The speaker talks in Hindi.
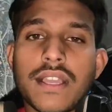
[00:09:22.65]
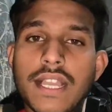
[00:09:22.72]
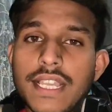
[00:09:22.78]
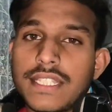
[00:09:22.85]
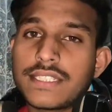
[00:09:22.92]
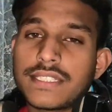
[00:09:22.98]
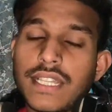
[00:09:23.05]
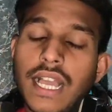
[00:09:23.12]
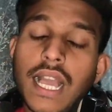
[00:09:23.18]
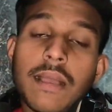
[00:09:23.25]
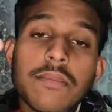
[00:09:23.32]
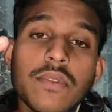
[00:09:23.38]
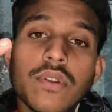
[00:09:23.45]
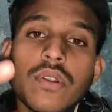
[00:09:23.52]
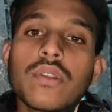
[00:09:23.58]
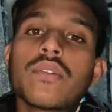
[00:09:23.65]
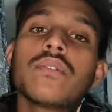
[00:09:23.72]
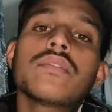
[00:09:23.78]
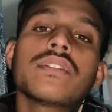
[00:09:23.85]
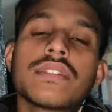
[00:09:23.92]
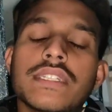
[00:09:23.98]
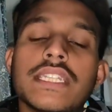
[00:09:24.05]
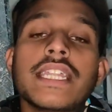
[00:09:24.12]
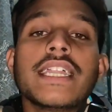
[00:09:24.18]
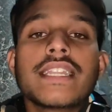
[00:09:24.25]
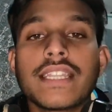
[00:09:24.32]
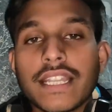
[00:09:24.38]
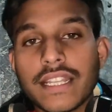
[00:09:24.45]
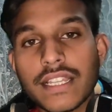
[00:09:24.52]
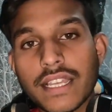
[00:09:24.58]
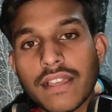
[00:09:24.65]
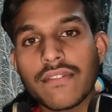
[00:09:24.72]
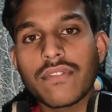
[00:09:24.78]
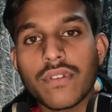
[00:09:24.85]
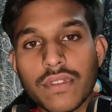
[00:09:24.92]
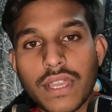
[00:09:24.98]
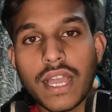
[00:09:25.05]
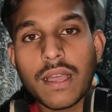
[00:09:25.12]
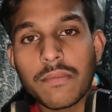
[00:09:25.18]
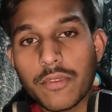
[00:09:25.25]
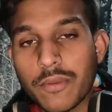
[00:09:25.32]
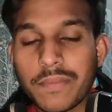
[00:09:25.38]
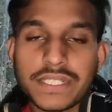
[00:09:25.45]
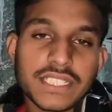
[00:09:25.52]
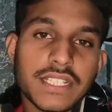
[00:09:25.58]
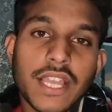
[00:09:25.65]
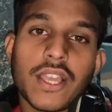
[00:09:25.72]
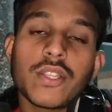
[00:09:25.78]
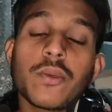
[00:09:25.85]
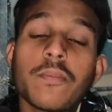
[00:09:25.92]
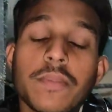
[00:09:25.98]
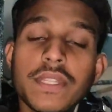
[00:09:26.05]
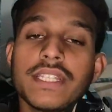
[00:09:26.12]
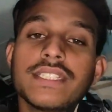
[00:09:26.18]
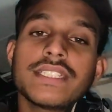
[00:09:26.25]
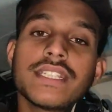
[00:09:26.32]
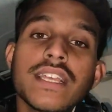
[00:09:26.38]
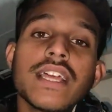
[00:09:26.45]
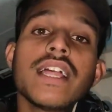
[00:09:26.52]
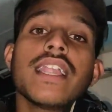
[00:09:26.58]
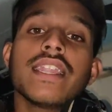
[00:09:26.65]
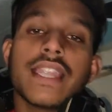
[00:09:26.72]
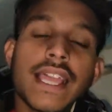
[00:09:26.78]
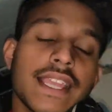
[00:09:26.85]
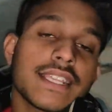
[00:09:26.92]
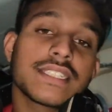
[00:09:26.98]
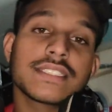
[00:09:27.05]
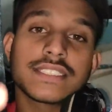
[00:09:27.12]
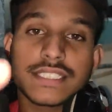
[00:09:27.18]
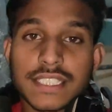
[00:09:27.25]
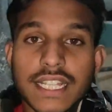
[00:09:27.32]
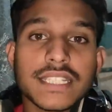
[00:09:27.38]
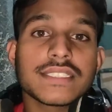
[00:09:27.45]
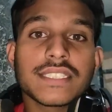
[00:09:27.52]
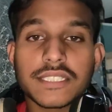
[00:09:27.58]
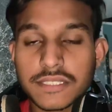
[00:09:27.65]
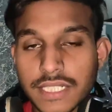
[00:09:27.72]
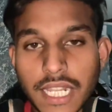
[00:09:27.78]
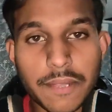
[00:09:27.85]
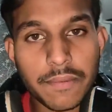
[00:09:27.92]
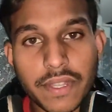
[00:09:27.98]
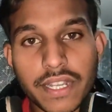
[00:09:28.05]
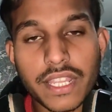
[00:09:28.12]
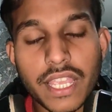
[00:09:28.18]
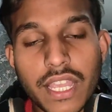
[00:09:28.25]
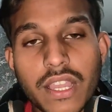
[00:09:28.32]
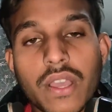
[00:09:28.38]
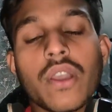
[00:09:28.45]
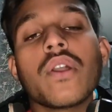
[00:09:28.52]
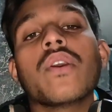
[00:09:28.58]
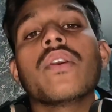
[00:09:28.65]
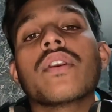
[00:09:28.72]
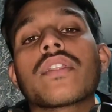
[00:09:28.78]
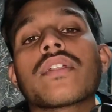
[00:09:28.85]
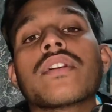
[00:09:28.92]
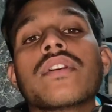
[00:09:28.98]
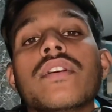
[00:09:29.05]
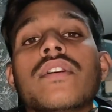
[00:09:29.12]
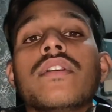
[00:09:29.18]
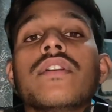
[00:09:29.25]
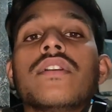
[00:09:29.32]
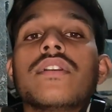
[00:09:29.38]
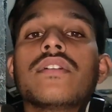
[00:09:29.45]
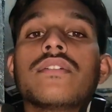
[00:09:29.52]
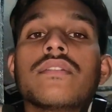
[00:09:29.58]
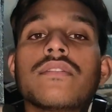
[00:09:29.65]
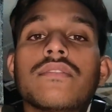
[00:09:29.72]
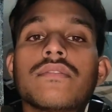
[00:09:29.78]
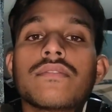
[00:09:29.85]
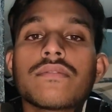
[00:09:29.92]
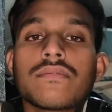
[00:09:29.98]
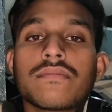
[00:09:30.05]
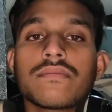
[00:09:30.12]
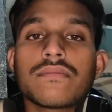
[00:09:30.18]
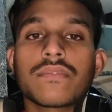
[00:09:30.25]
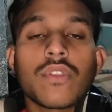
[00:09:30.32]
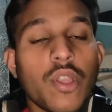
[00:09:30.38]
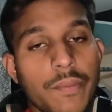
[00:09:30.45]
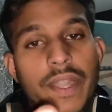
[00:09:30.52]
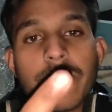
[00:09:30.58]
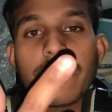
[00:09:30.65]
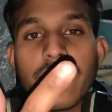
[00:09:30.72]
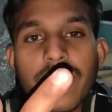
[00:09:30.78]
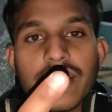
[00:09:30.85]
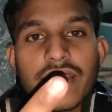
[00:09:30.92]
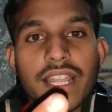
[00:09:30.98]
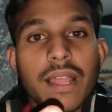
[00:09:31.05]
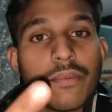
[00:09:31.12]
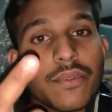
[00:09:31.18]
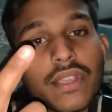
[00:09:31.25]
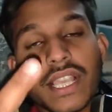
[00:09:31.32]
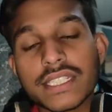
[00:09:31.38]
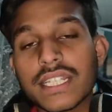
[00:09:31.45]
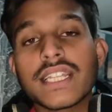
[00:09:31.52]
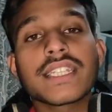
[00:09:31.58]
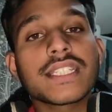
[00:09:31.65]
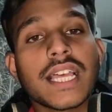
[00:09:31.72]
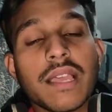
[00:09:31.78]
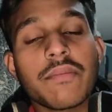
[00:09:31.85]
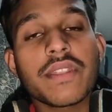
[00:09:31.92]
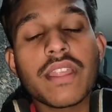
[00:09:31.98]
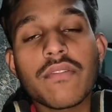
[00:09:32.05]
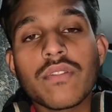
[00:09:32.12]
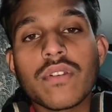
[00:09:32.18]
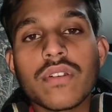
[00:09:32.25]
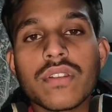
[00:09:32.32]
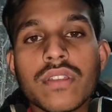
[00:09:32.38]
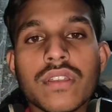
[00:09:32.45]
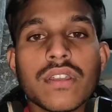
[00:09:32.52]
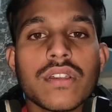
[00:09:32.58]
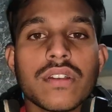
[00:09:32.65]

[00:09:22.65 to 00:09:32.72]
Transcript: गाइस आप लोगों को डे टेन का ब्लॉग आपको पसंद आया तो प्लीज़ लाइक शेयर सब्सक्राइब करिएगा और कमेंट भी कर देना आपको कैसा लगता है मेरा ब्लॉग